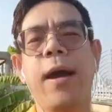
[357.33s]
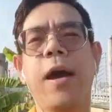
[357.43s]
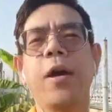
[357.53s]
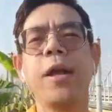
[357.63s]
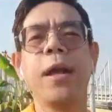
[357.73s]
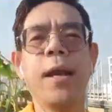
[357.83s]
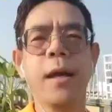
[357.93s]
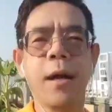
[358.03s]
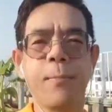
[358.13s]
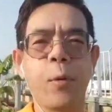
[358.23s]
ก็นี่อันนี้ก็
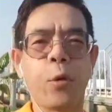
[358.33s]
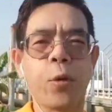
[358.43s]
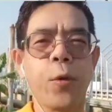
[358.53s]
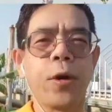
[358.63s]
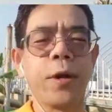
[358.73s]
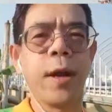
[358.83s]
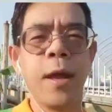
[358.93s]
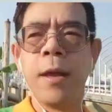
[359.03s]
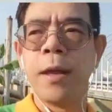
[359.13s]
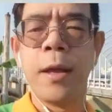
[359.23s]
คือปลูกอยู่บน
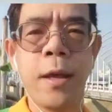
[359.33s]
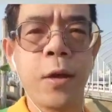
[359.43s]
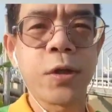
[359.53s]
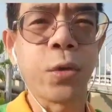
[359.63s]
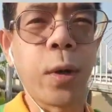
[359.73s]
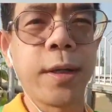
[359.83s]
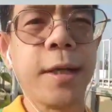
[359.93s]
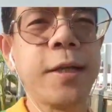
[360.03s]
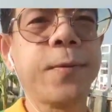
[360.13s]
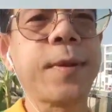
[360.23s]
สวนชั้น
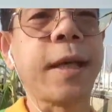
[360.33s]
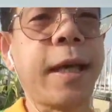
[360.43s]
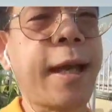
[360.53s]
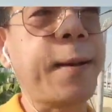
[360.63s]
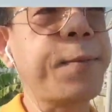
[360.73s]
สิบสี่นะครับ